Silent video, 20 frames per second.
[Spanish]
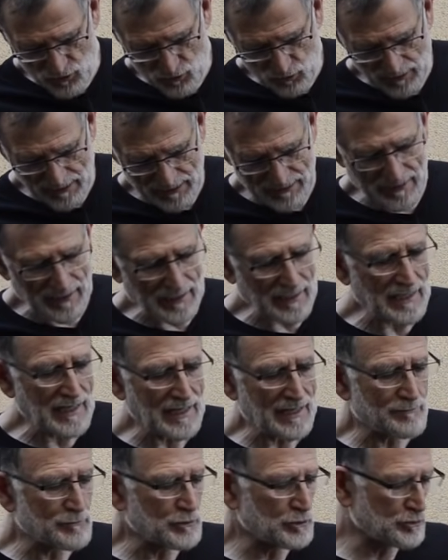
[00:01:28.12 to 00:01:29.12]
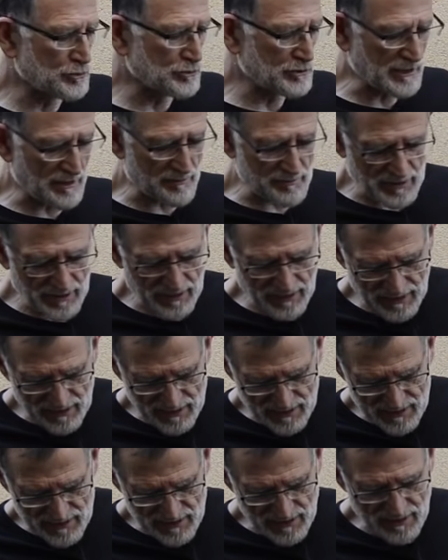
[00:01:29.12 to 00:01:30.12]
sujetarla a la moto también
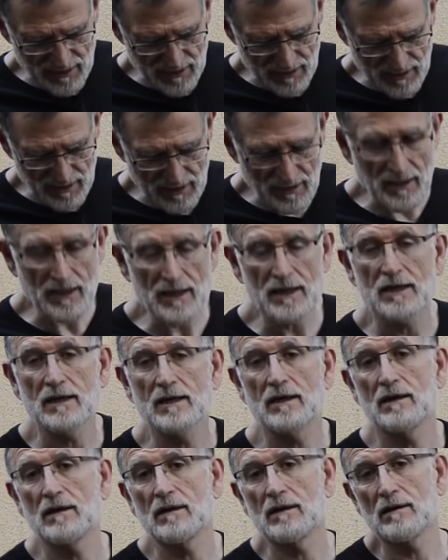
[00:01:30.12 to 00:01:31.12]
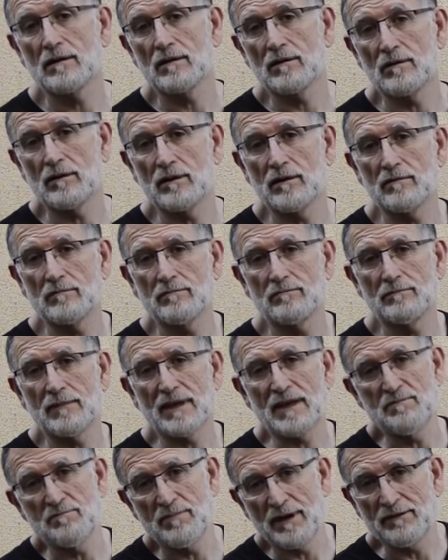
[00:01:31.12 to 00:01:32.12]
es eh,
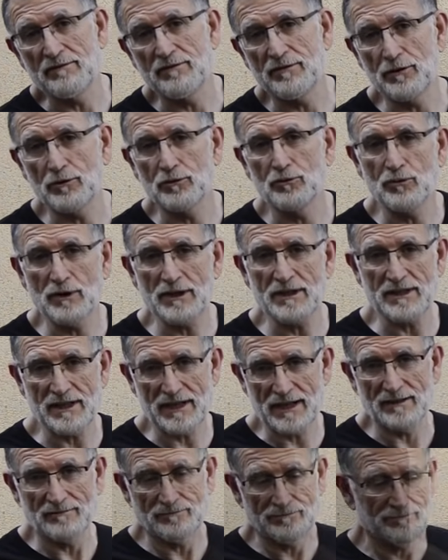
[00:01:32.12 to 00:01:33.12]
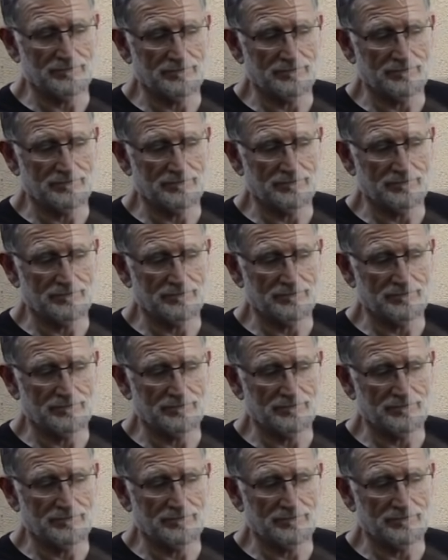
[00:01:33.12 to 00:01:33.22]
invención nuestra.